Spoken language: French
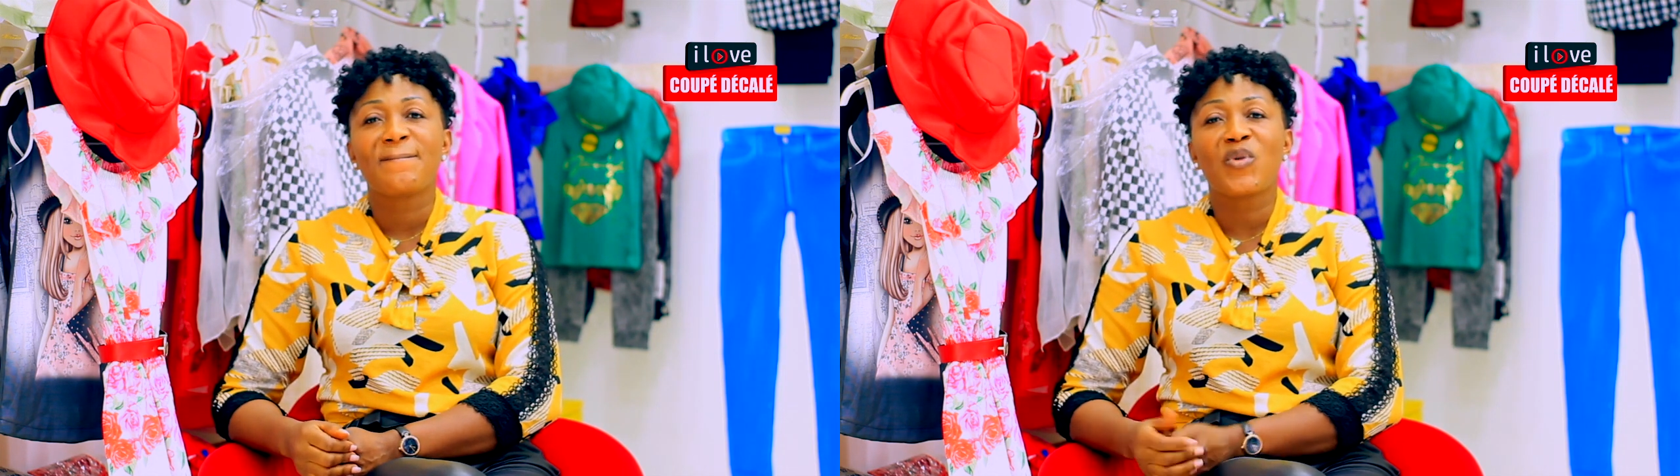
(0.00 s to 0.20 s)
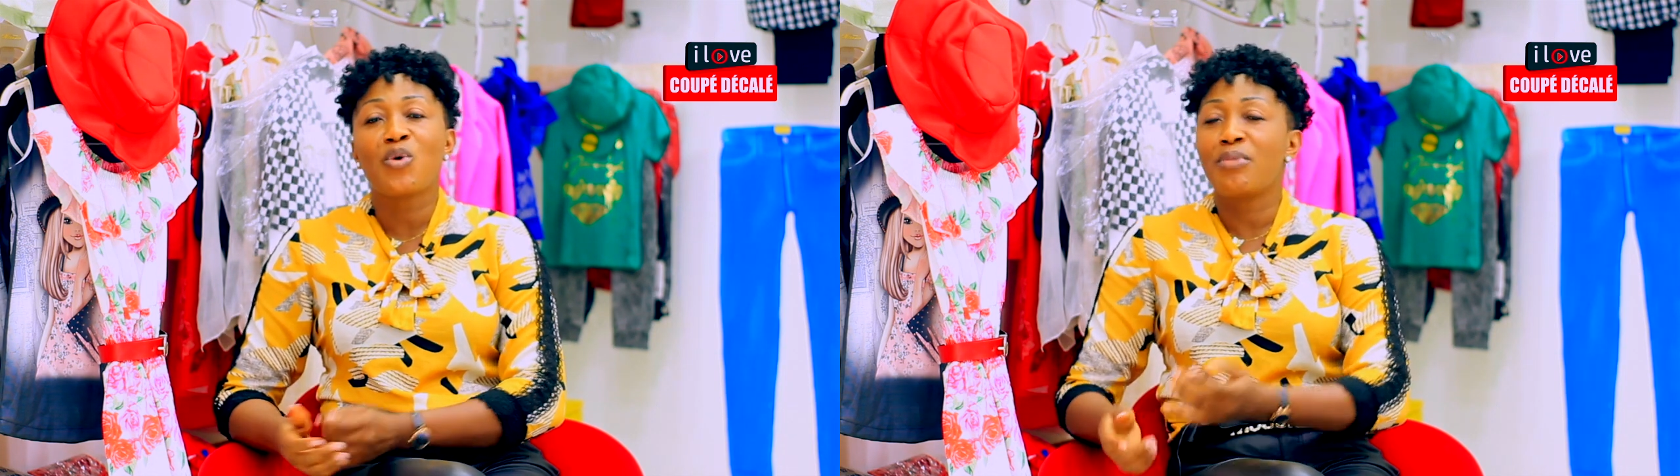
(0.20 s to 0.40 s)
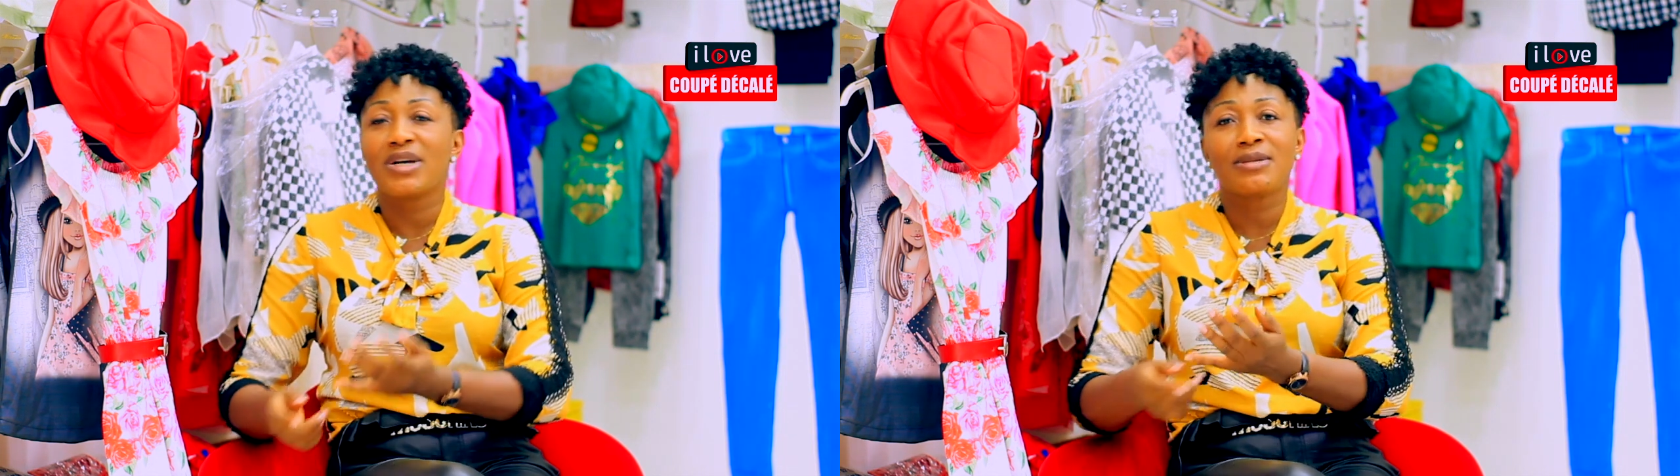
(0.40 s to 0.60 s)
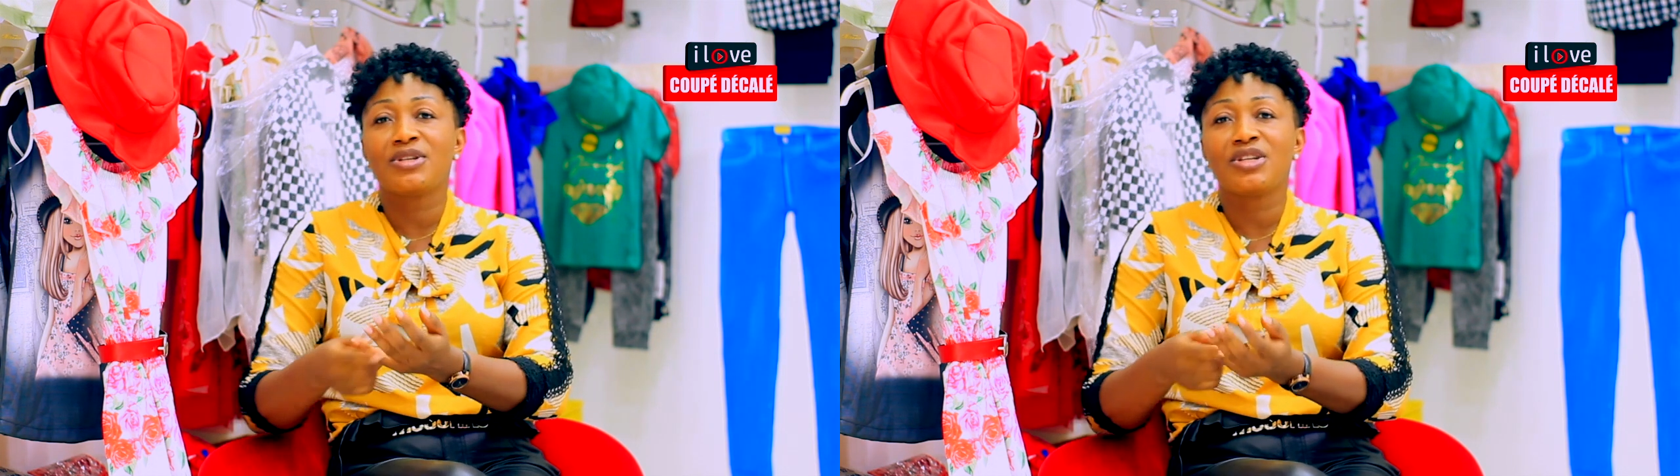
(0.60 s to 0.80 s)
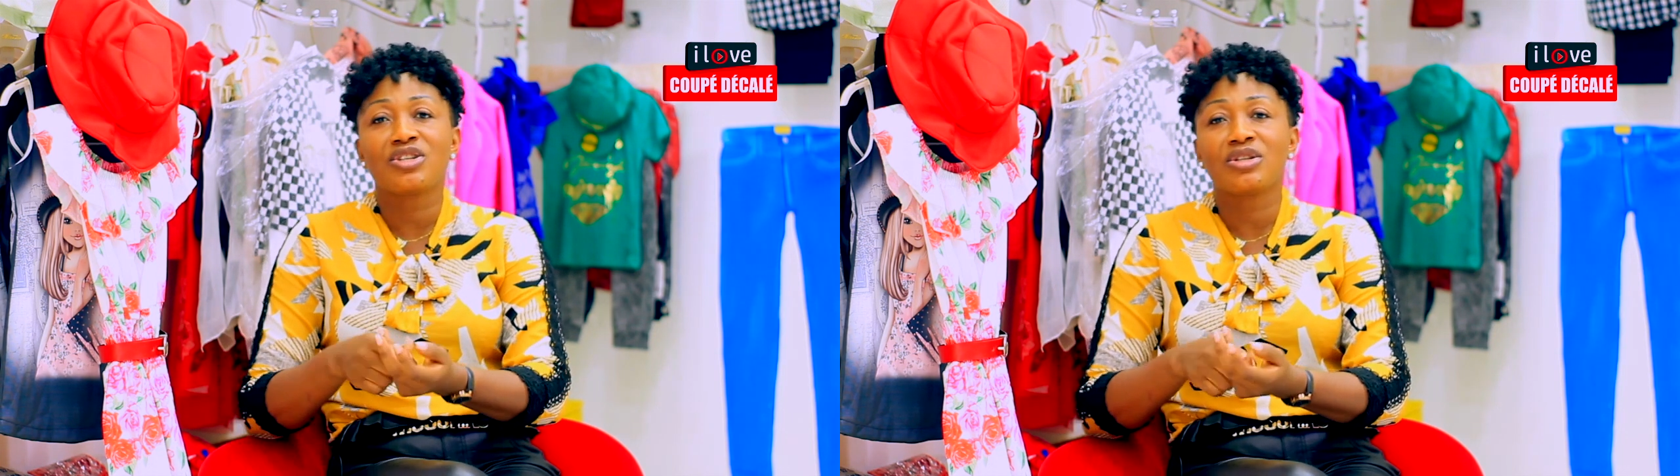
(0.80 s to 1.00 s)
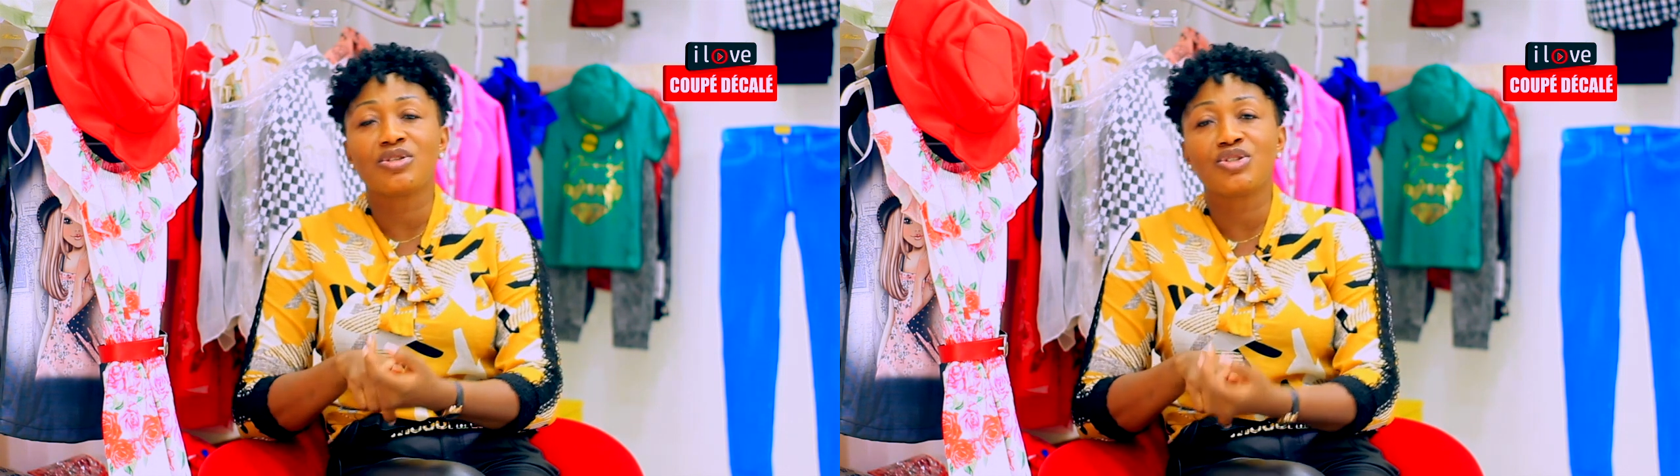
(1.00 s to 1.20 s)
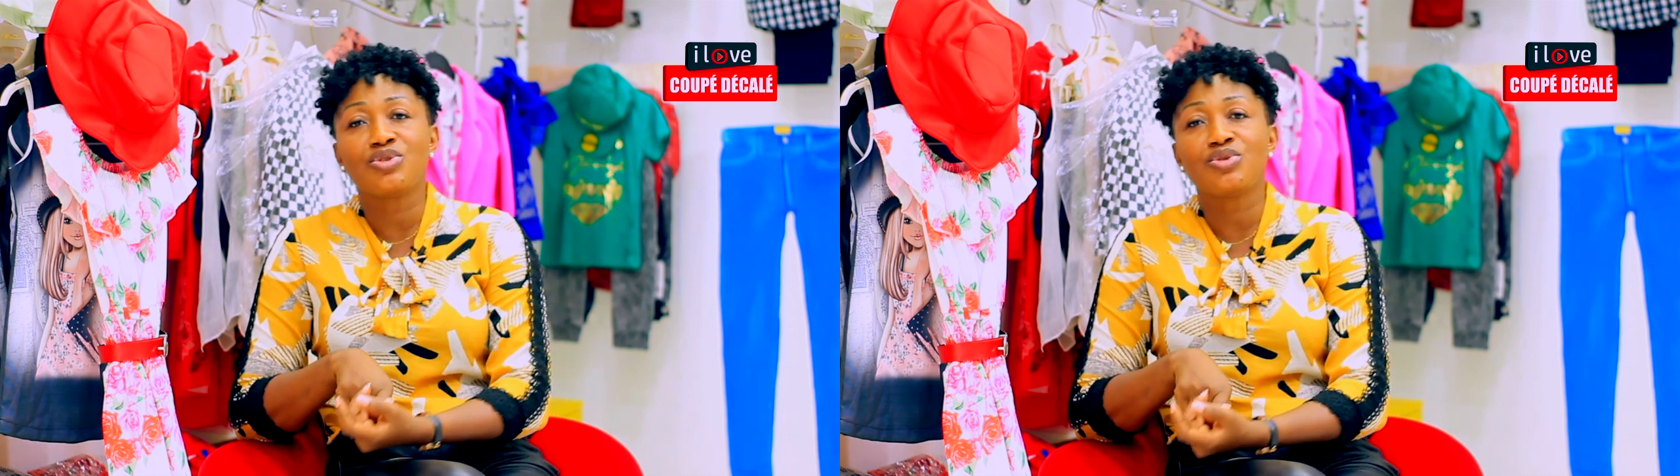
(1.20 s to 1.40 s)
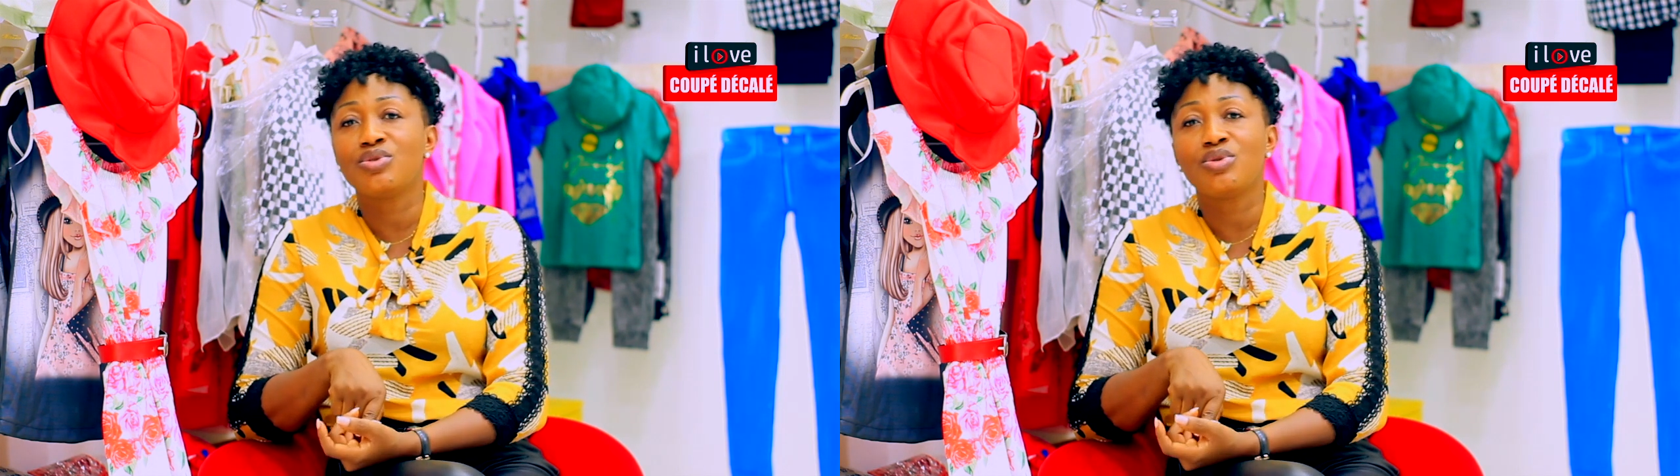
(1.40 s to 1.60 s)
Comme par exemple, il y a chantent en
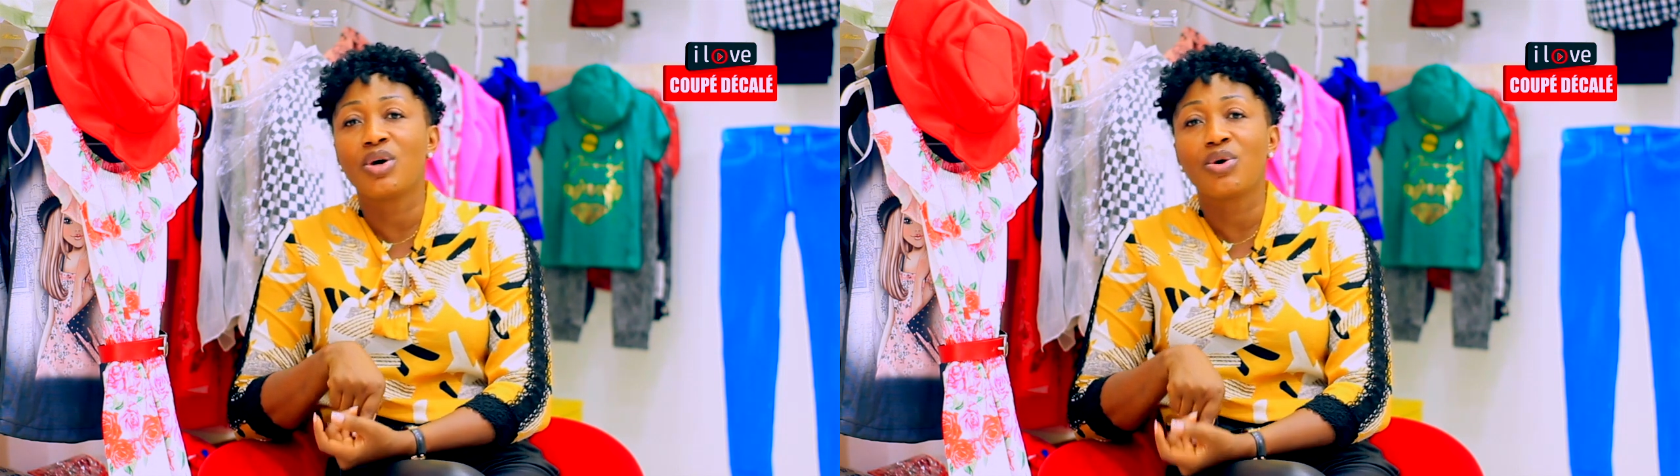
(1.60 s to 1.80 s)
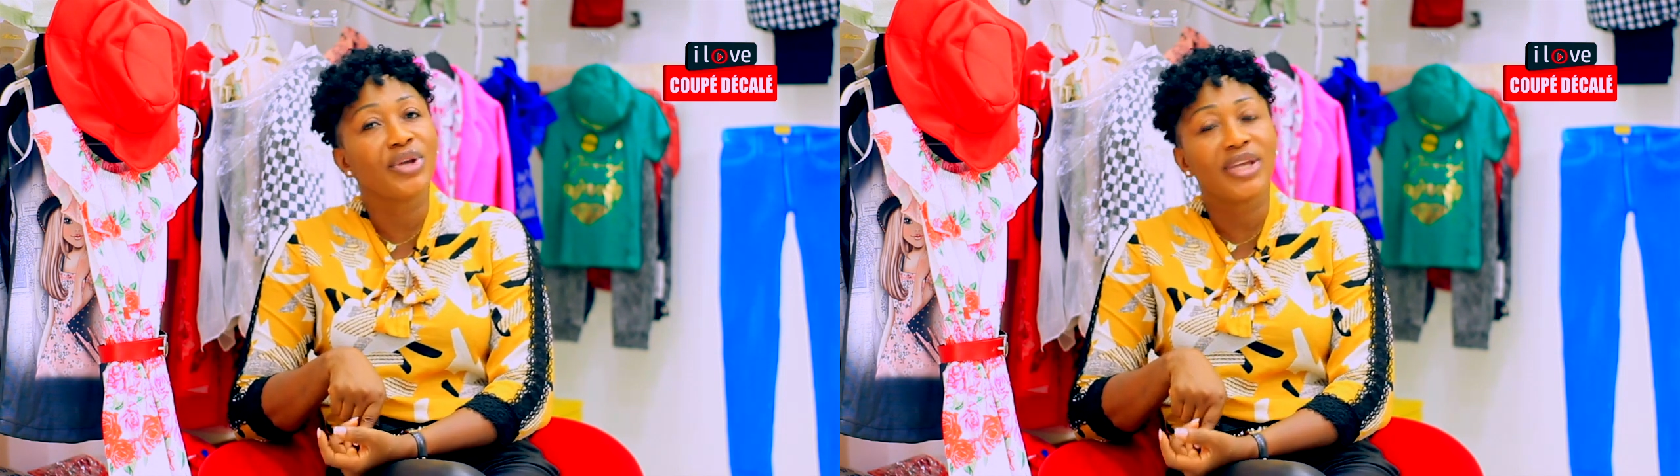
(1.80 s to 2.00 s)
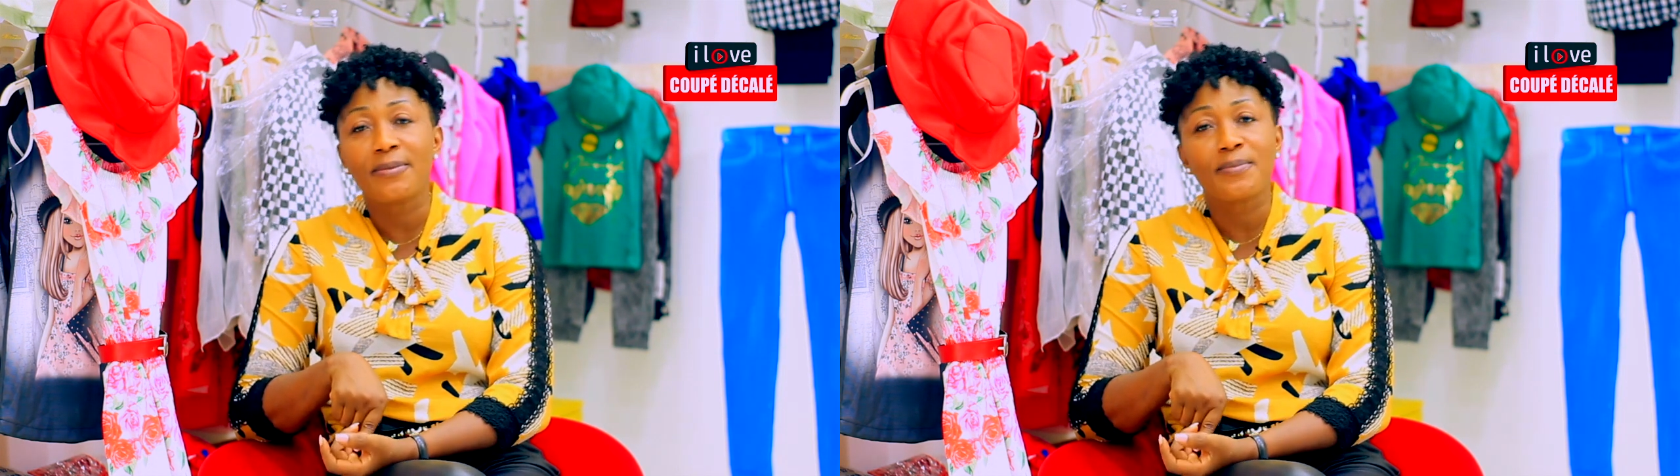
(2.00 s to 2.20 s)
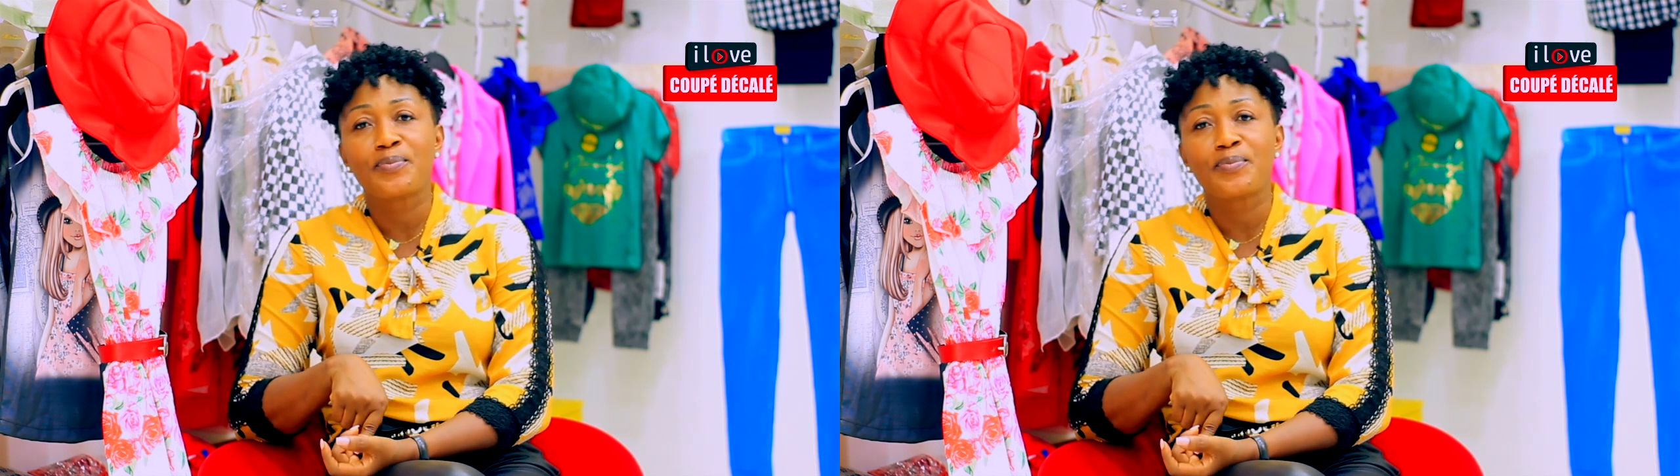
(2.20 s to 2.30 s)
Jésus, en reggae.